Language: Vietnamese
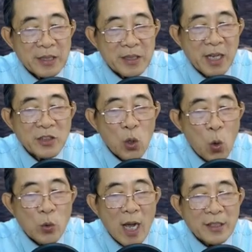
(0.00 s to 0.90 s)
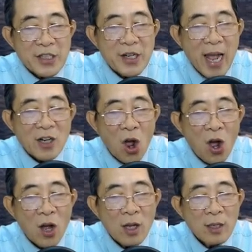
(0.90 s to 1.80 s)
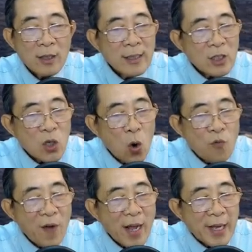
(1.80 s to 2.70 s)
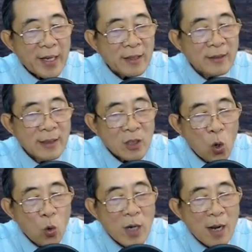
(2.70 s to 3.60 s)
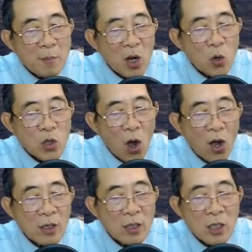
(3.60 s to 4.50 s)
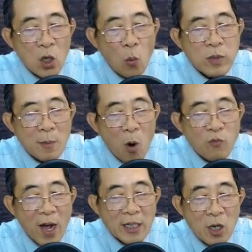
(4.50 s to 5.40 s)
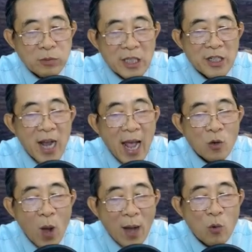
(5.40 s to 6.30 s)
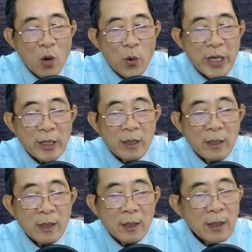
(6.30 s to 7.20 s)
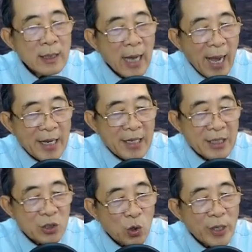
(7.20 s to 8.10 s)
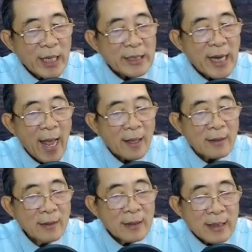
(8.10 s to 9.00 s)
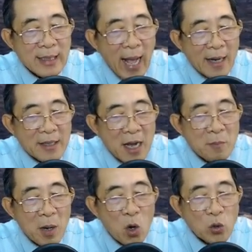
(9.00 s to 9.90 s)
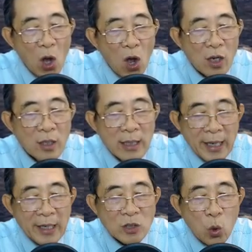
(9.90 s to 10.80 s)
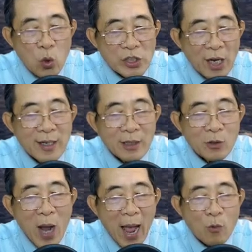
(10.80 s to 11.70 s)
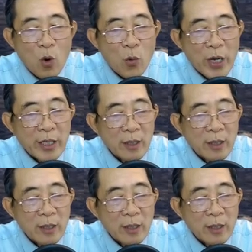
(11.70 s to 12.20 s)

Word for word: đến khu đất dự án nọ, cô phát hiện khu đất mà cô chọn cũng là một phần trong dự án của Hạ Quốc Quy. Hay nói cách khác, các đất mà cô chọn hiện thuộc sở hữu Hạ Quốc Quy.